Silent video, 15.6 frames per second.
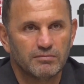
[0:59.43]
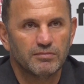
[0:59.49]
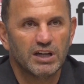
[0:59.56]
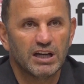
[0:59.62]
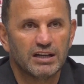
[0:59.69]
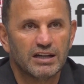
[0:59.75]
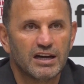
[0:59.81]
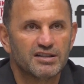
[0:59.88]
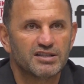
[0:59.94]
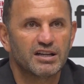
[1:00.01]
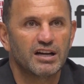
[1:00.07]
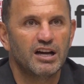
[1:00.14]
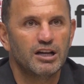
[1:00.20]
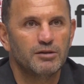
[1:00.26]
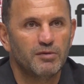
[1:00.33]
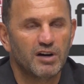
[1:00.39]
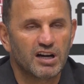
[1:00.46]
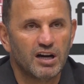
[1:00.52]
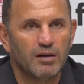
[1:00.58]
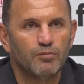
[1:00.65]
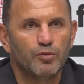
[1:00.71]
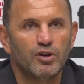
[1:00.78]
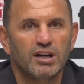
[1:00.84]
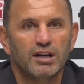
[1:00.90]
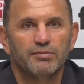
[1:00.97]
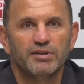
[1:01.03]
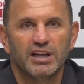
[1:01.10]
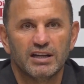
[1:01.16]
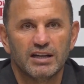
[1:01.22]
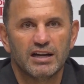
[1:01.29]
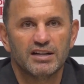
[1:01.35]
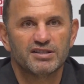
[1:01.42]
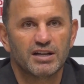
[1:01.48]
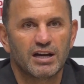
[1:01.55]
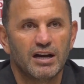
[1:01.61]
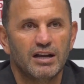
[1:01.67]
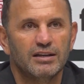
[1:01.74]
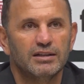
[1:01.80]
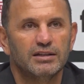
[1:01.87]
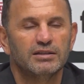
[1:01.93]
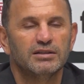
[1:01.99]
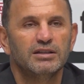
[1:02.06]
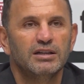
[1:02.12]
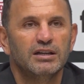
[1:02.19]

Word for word: bir enerji geldi, Bakan Bu'yla bir enerji geldi.